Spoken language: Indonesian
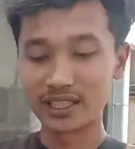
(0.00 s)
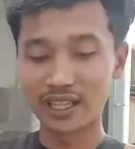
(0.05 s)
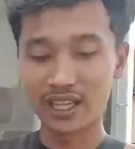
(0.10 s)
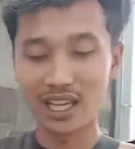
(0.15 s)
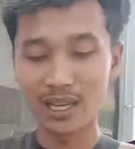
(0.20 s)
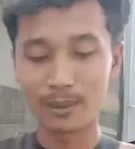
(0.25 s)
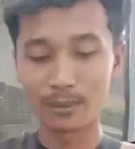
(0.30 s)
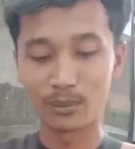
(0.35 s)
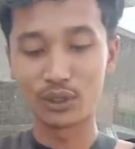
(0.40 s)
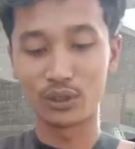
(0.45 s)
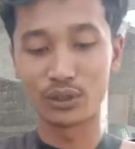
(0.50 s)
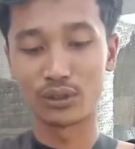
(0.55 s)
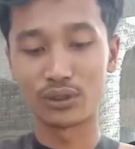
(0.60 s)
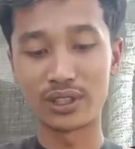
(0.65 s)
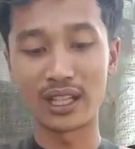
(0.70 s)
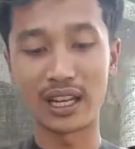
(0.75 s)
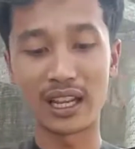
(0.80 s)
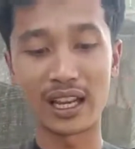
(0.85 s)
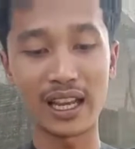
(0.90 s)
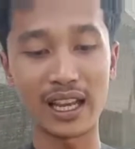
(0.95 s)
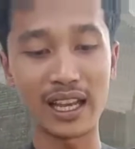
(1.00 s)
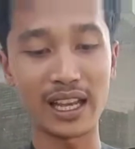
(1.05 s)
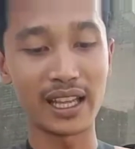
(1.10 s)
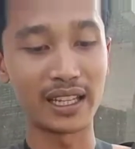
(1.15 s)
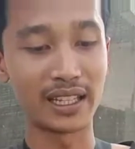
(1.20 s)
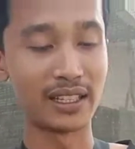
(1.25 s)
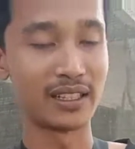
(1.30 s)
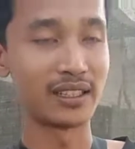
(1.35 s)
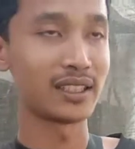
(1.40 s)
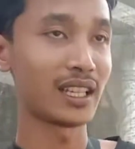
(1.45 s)
Siam tuh silakan
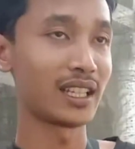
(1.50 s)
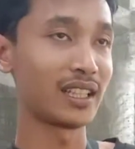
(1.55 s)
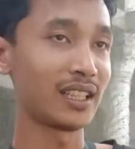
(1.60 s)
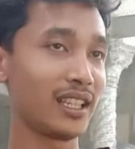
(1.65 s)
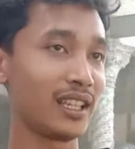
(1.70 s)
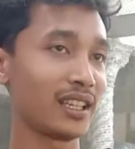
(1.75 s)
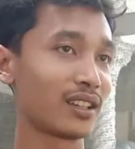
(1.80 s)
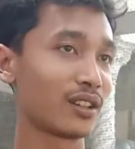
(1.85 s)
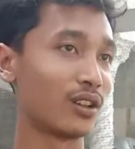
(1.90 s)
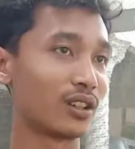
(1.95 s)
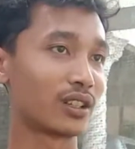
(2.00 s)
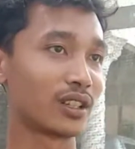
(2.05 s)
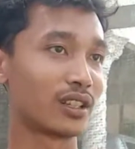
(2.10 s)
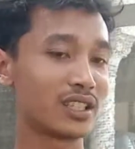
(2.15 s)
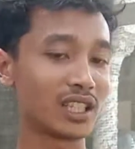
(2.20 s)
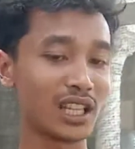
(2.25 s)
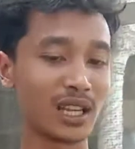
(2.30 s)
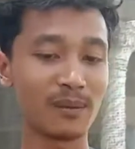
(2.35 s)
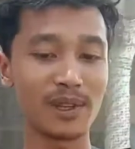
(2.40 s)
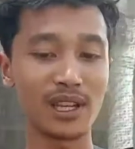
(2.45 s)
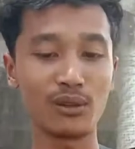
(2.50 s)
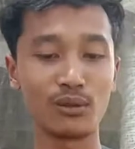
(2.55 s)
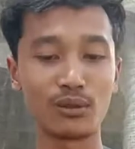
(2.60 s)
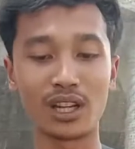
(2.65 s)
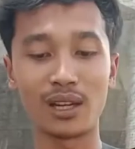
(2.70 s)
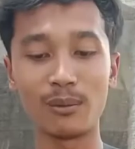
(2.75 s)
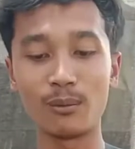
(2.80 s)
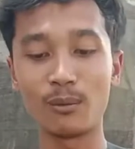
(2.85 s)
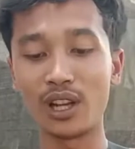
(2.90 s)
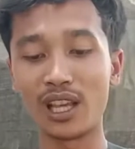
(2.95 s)
cantik Golden Siamnya
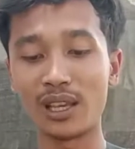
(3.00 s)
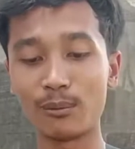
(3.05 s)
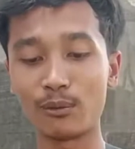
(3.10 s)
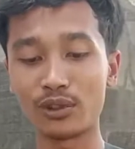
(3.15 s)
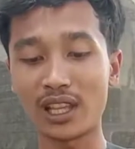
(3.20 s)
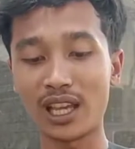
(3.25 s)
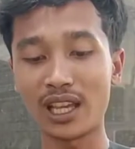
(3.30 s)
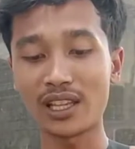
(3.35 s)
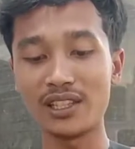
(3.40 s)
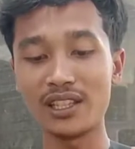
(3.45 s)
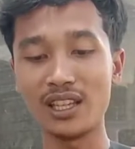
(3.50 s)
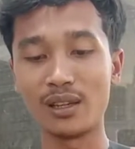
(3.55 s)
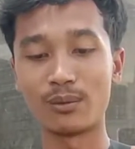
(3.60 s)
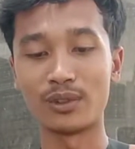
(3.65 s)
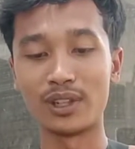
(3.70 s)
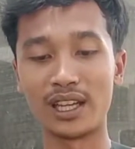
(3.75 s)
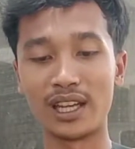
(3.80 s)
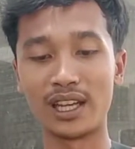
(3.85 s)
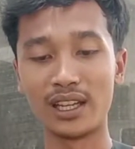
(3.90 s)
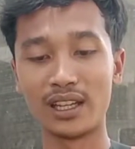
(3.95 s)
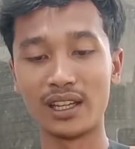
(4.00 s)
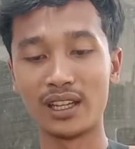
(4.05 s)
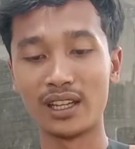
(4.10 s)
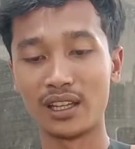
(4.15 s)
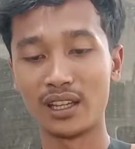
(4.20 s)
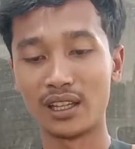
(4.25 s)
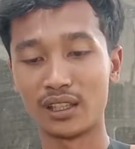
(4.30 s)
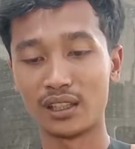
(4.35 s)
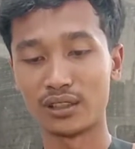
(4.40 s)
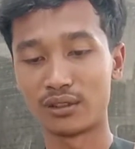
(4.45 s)
udah mulai mutasi ya Bunda
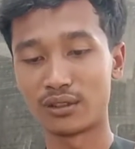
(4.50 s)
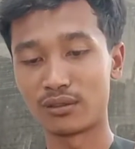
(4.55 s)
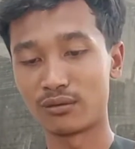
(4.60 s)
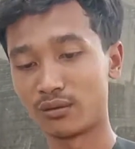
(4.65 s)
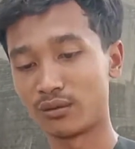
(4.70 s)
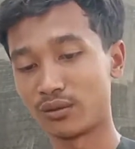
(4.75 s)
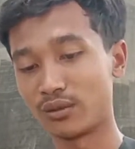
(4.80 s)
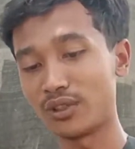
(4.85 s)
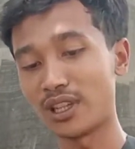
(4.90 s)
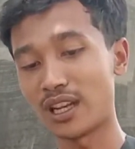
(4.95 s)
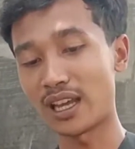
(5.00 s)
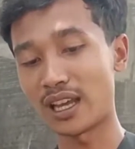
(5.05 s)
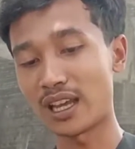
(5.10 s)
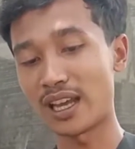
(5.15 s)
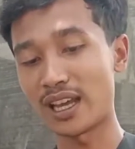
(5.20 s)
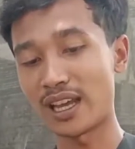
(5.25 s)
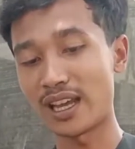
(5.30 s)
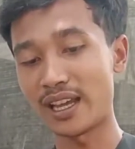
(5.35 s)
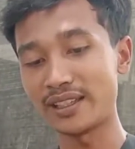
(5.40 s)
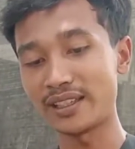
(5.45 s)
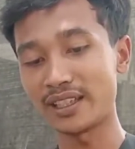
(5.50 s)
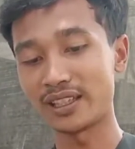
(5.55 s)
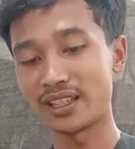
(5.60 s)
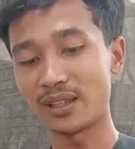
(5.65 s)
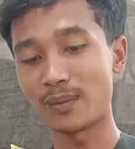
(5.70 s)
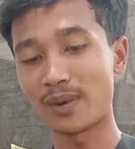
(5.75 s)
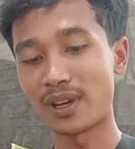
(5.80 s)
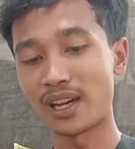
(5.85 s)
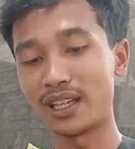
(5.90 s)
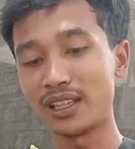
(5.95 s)
silakan
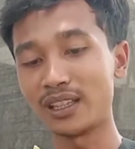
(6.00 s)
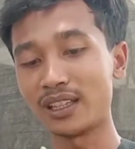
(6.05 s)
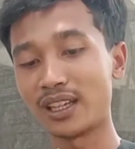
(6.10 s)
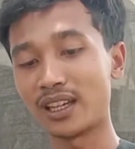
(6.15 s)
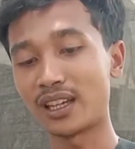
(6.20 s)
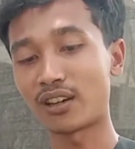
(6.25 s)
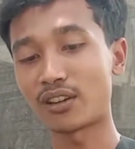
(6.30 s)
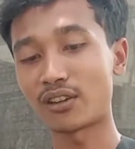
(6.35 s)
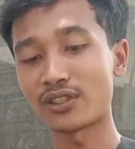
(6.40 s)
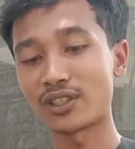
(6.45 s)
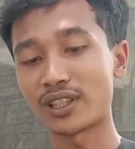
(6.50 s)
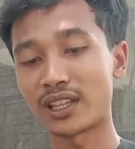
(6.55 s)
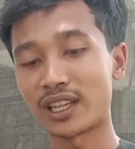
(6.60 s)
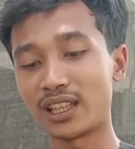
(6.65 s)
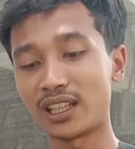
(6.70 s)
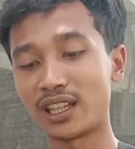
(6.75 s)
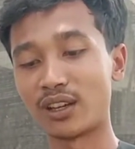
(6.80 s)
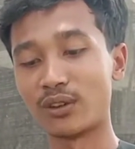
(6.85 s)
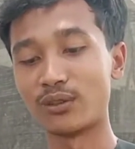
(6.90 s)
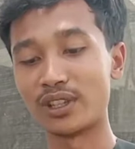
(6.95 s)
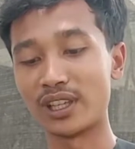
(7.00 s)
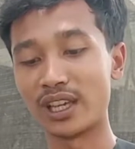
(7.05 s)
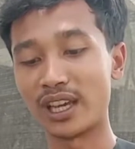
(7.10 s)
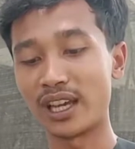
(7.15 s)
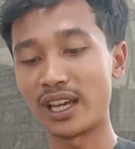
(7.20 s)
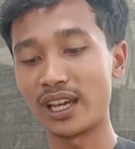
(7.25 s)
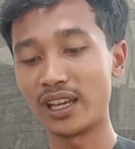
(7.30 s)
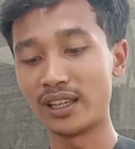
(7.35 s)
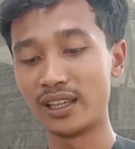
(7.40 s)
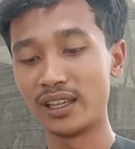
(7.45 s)
cantik banget ya roset
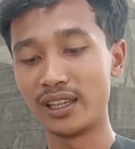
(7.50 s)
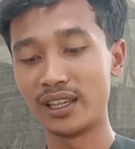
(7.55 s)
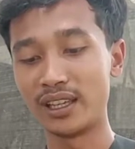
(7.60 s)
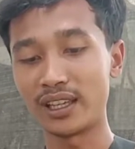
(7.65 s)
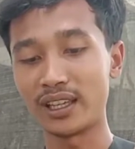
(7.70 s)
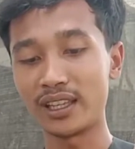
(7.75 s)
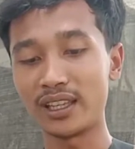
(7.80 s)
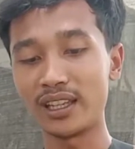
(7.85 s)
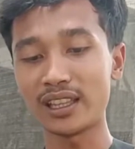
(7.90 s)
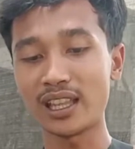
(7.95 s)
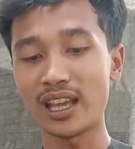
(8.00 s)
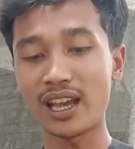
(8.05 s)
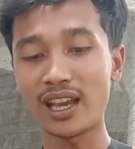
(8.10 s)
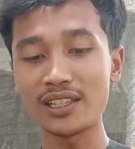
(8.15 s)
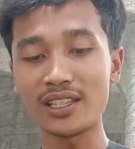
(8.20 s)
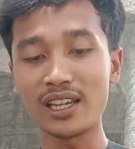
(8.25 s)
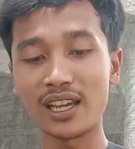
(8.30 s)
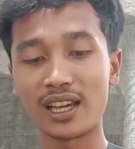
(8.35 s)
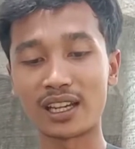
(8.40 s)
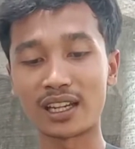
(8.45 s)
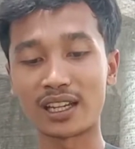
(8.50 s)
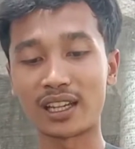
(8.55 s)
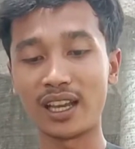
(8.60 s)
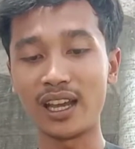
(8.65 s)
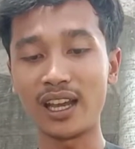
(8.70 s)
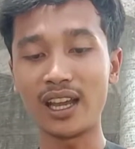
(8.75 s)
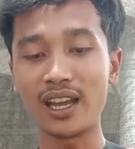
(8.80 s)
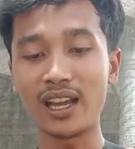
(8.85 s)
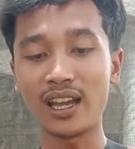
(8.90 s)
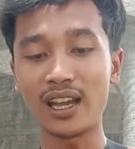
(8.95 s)
daunnya ini tak kasih harga